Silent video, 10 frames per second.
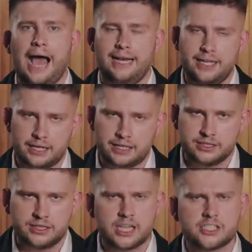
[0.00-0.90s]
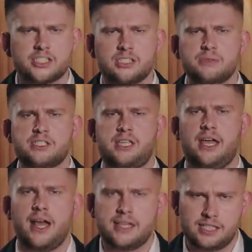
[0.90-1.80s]
Олег даже
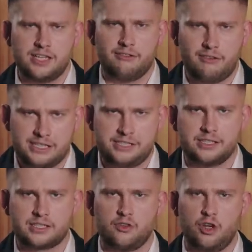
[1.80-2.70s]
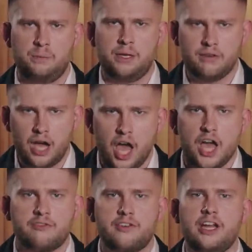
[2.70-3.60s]
самостоятельно возил свое пиво
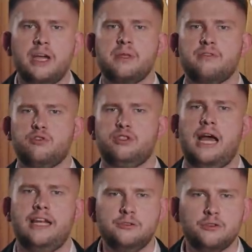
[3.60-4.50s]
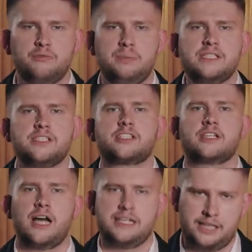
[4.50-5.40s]
в Кремниевую долину в
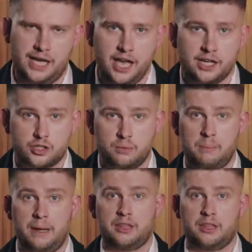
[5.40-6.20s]
бизнес-классе, чтобы